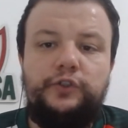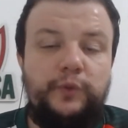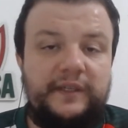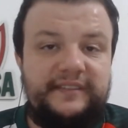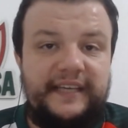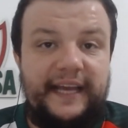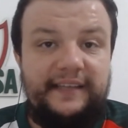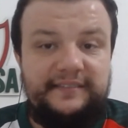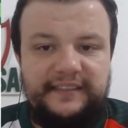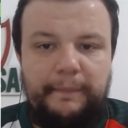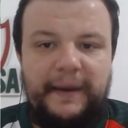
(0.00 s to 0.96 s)

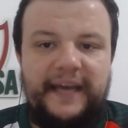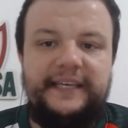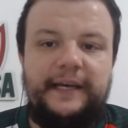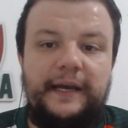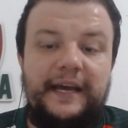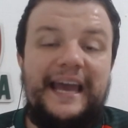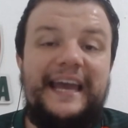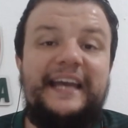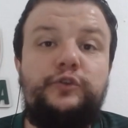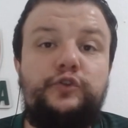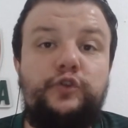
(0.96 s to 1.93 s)
Juazeirense da Bahia,
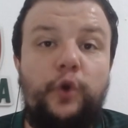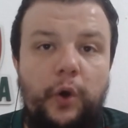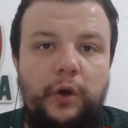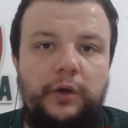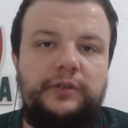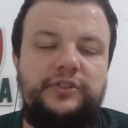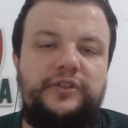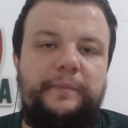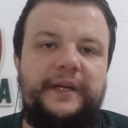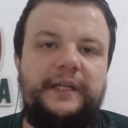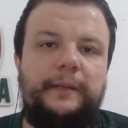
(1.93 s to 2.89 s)
Retrô de
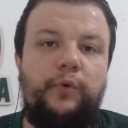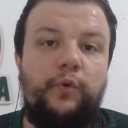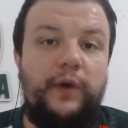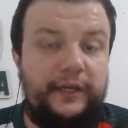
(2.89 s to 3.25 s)
Pernambuco,